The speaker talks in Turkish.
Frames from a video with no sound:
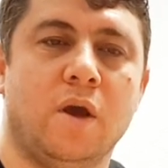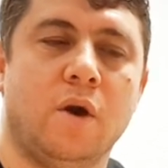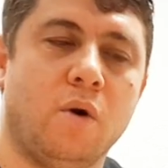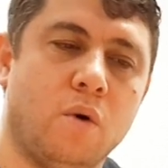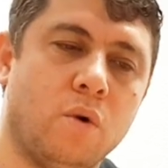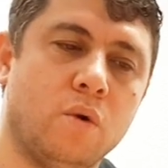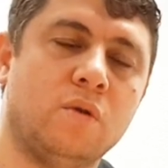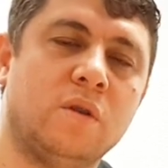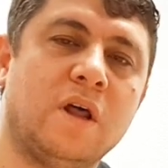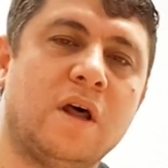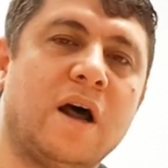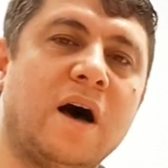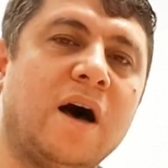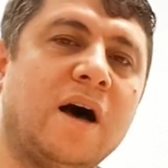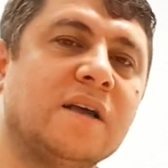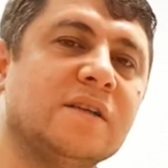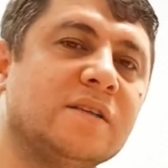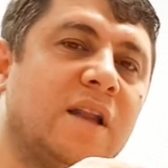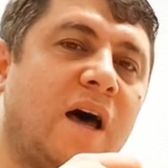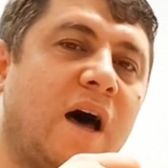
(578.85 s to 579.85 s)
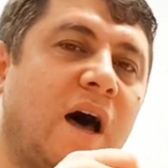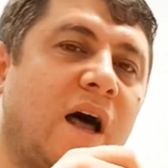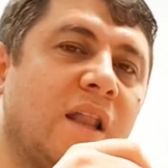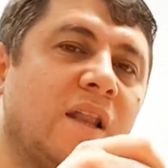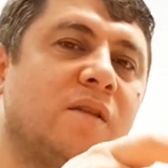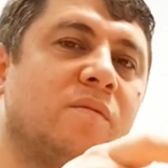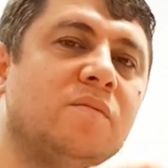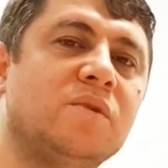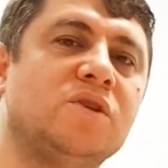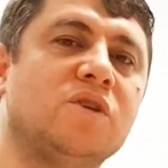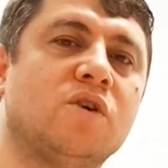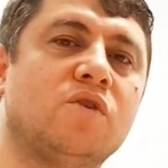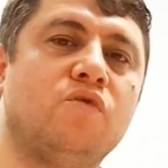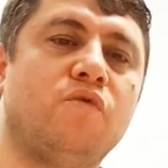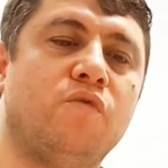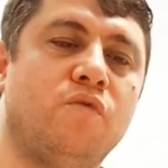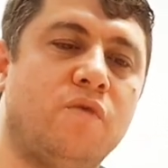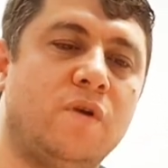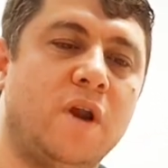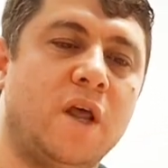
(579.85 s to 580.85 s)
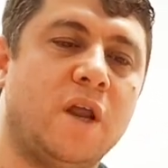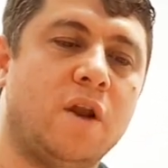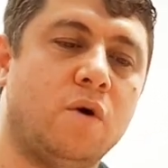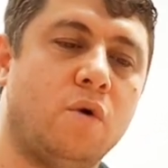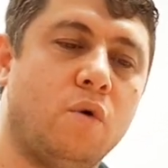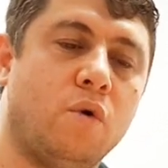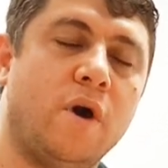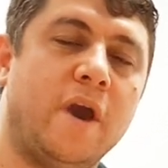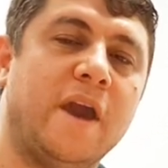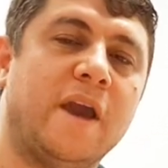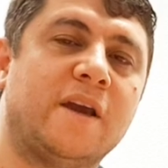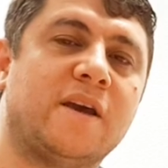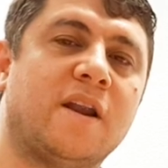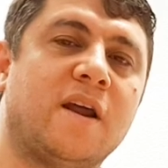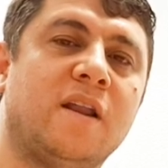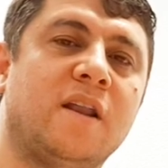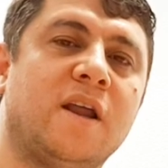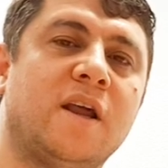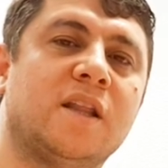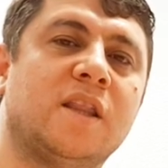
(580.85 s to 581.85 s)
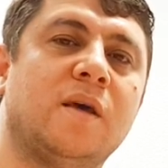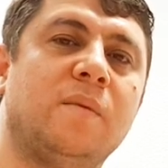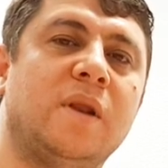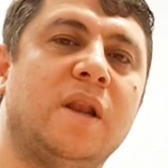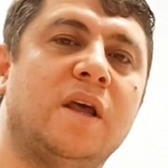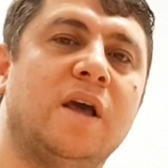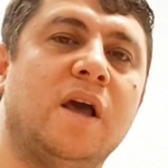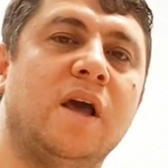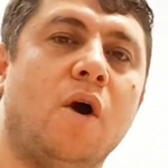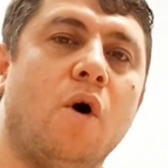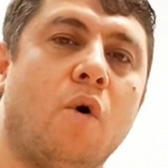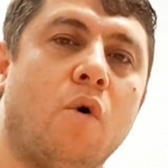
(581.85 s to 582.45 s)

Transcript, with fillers: Onlar ağzına alınmayacak küfürlere o ekranlarda bile